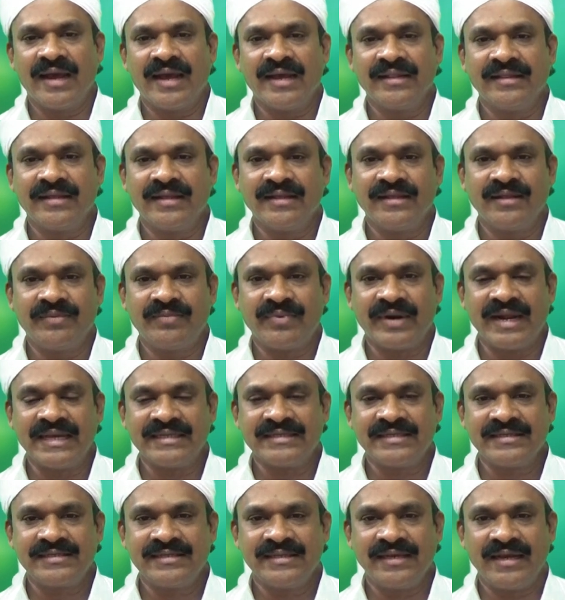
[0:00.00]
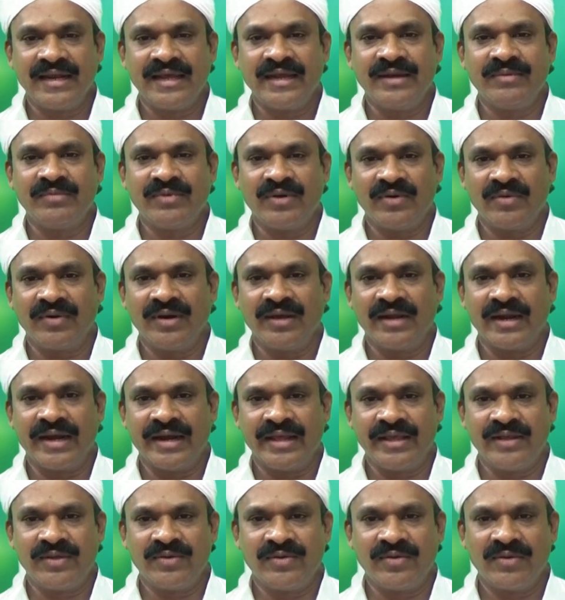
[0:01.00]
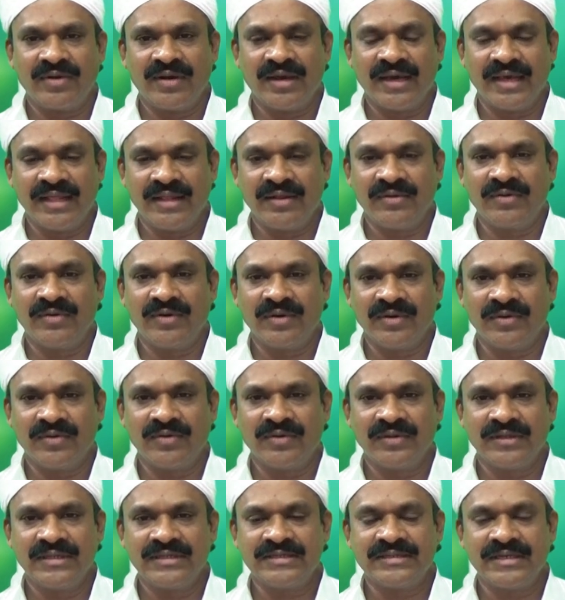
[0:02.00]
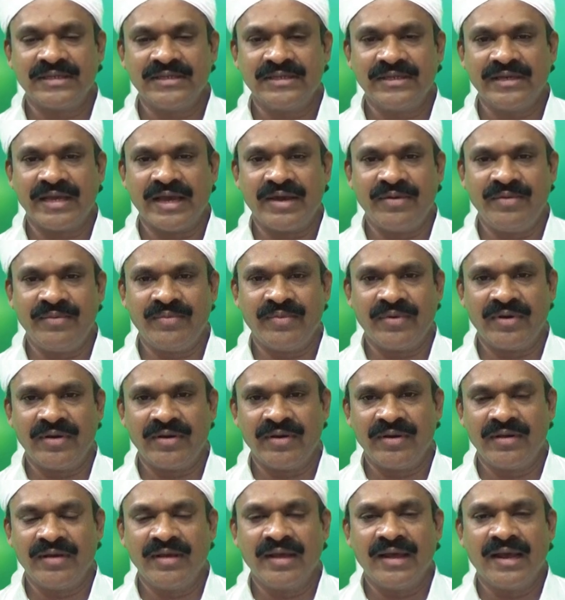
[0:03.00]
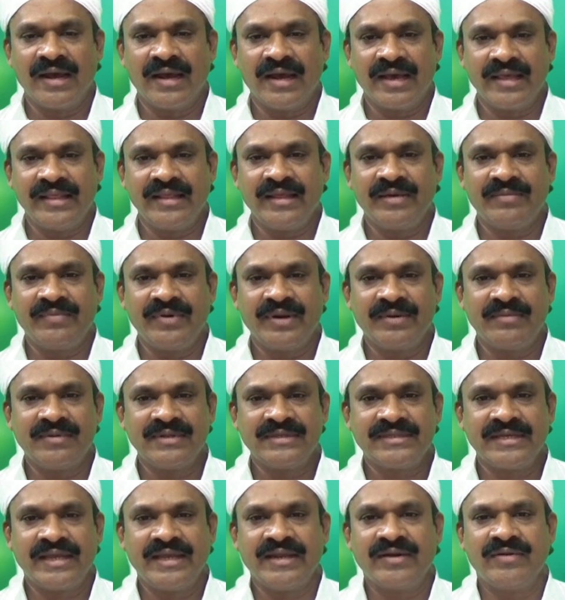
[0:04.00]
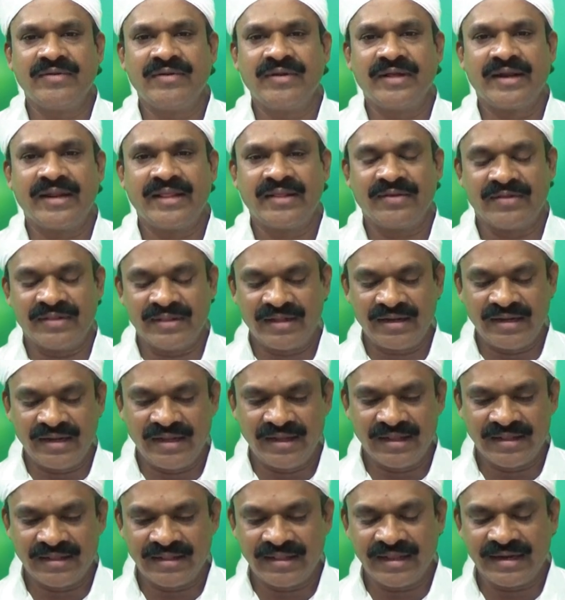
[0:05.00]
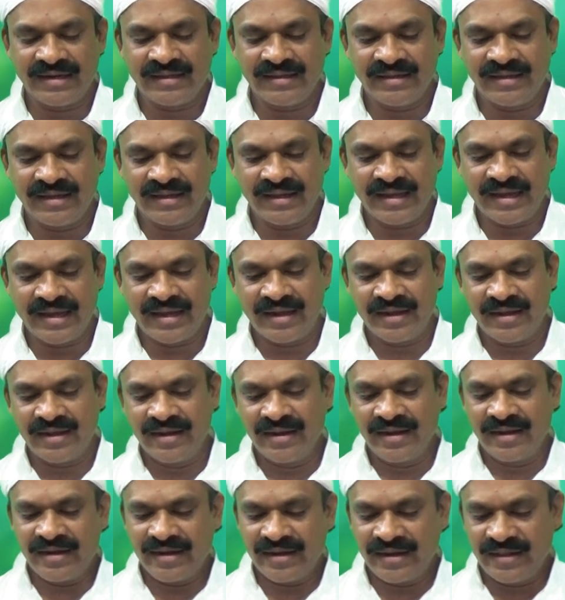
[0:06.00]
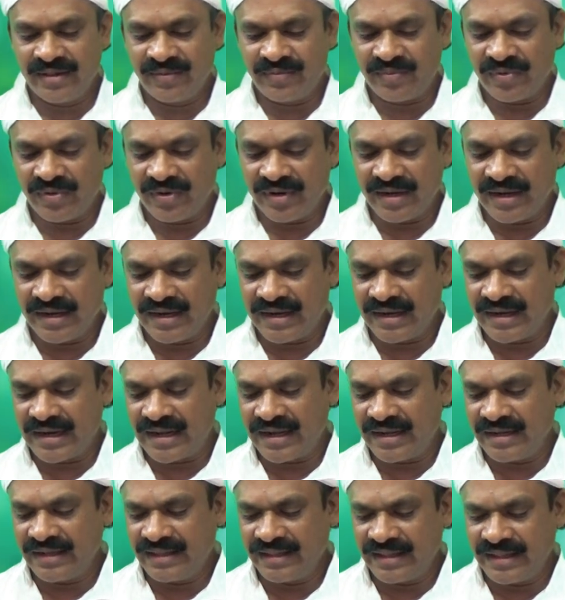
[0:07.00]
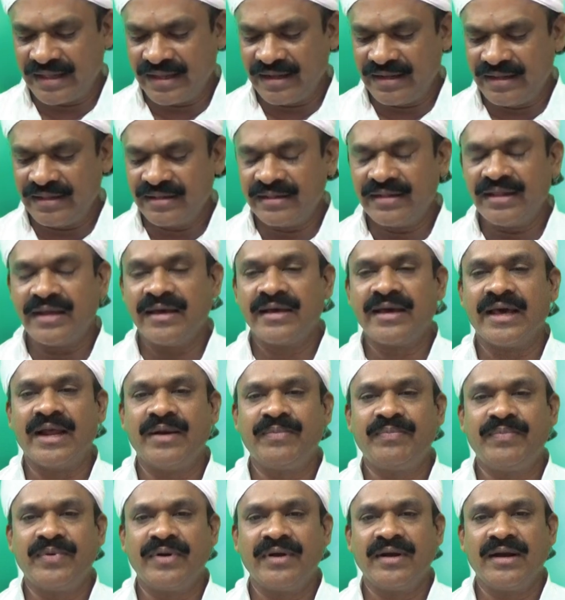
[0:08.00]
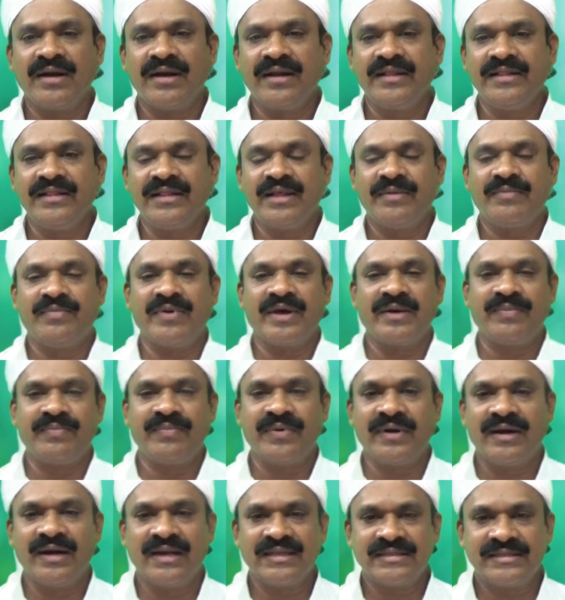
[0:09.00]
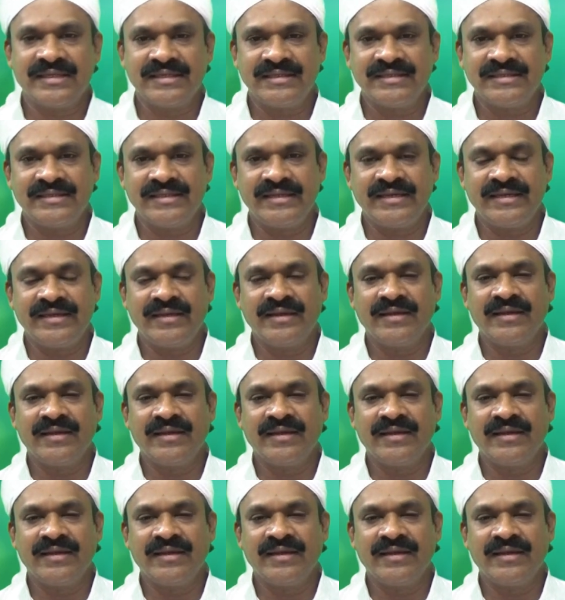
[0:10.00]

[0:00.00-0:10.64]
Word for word: அந்தந்த ப்ராசஸிங்லாம் இன்னும் உங்களுக்கு கிடைக்கும் அதை உங்களுக்கு வந்து செஞ்சு காமிப்போம் அது எப்படி எப்படி செய்யணுங்கிறத வந்து நீங்கள் தெரிஞ்சுக்கிங்க இது போக என்னென்னா இந்த இந்த கற்பங்கள் இந்த பற்பங்களை செஞ்சு